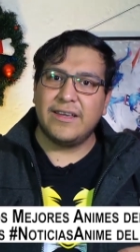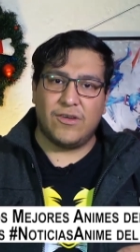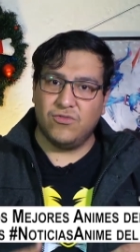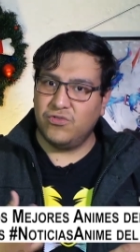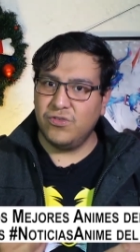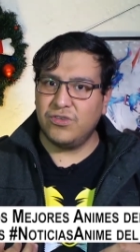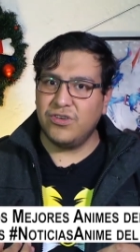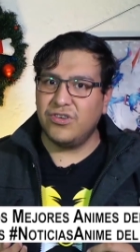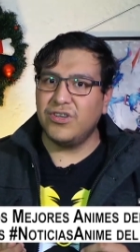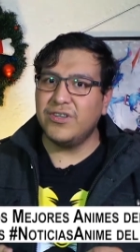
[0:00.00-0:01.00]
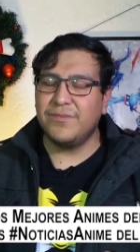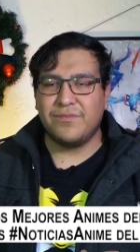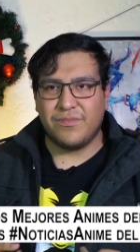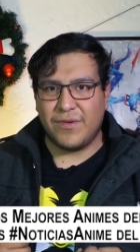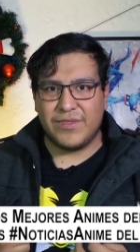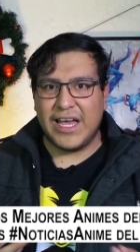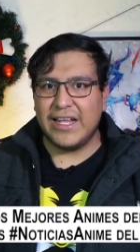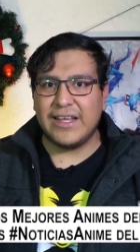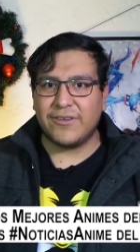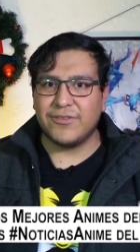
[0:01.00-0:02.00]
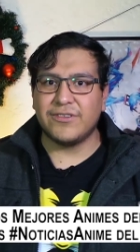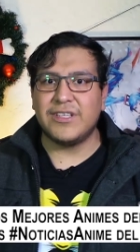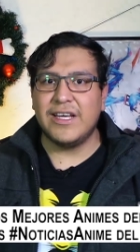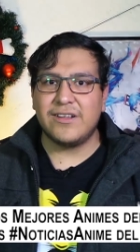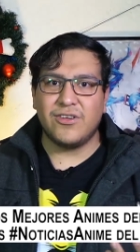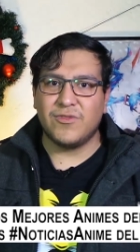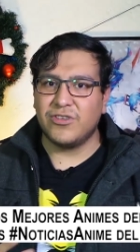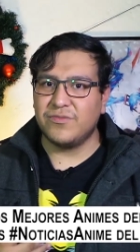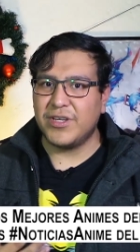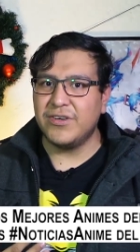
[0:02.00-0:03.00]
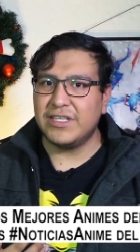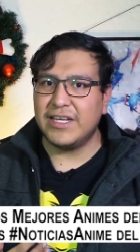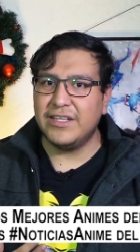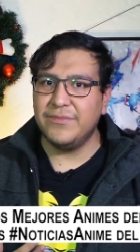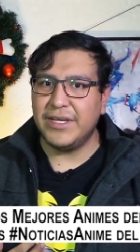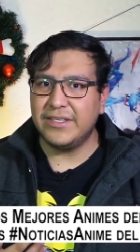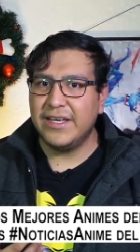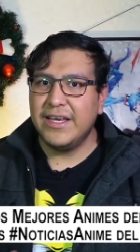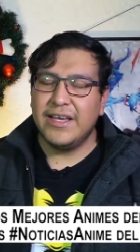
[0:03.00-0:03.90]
que consulto yo dan a conocer como los mejores animes,